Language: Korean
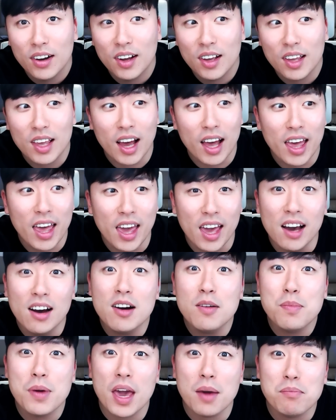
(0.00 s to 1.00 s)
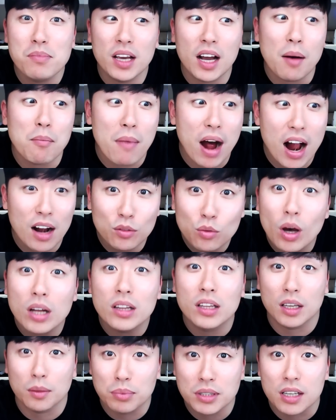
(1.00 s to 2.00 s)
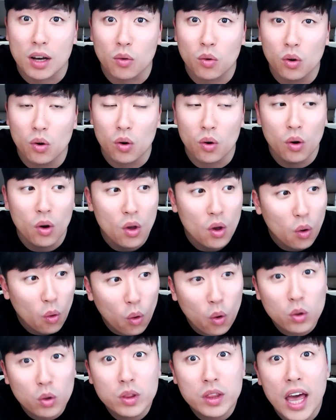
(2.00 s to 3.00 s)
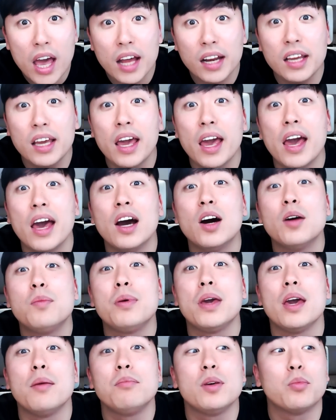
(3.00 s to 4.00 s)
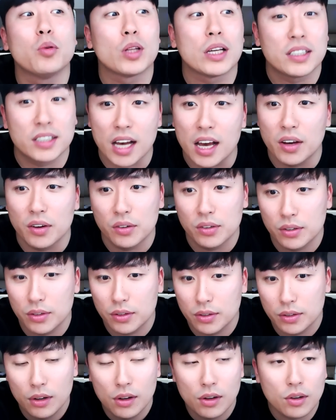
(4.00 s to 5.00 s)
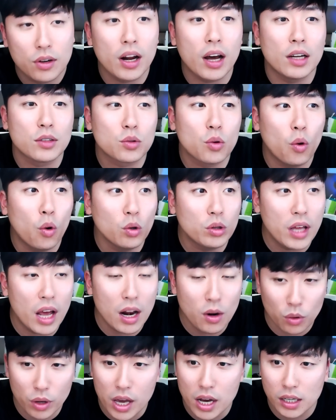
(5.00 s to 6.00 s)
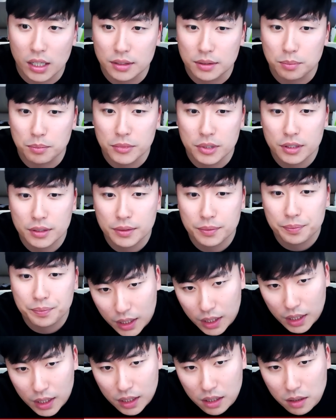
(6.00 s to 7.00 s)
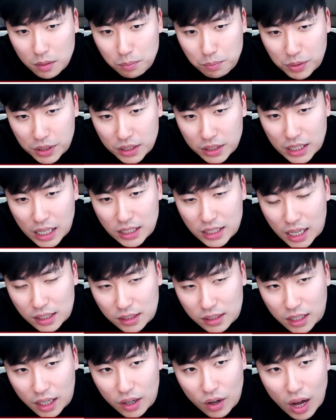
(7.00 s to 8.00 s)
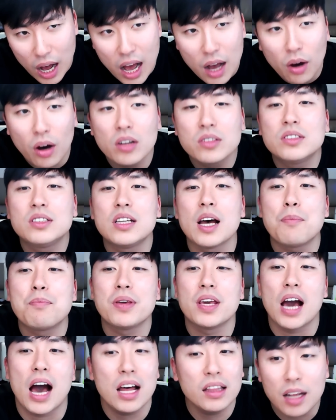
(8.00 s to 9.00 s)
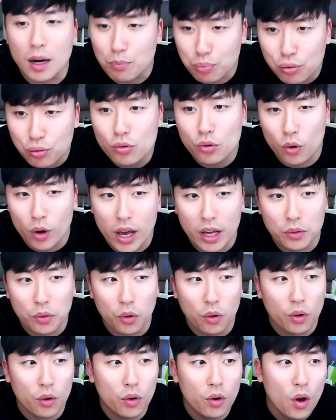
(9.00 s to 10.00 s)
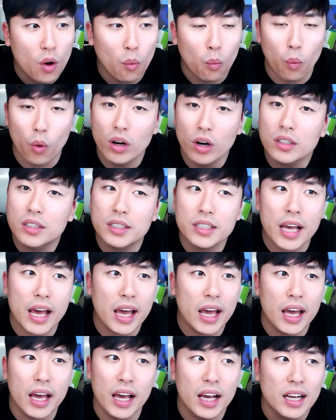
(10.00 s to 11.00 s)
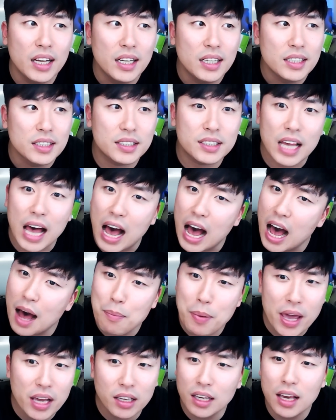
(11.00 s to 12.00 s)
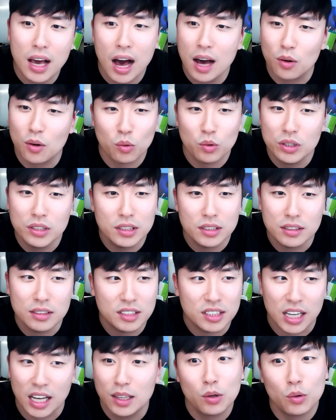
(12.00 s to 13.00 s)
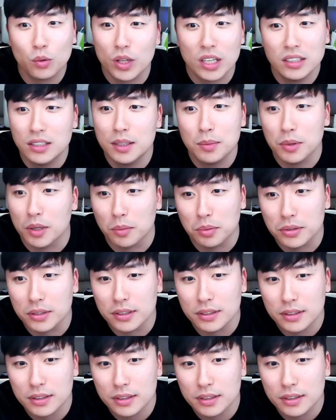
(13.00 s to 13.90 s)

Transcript: 야 에어비앤비가 말도 안 되게 비싸고 호텔이 에어비앤비보다 싸요 그래가지고 호텔로 예약했어 그럼 비싸지 않을까요? 아, 어차피 한 달 풀로 해도 월세 400 이하로는 제대로 된 집이 없어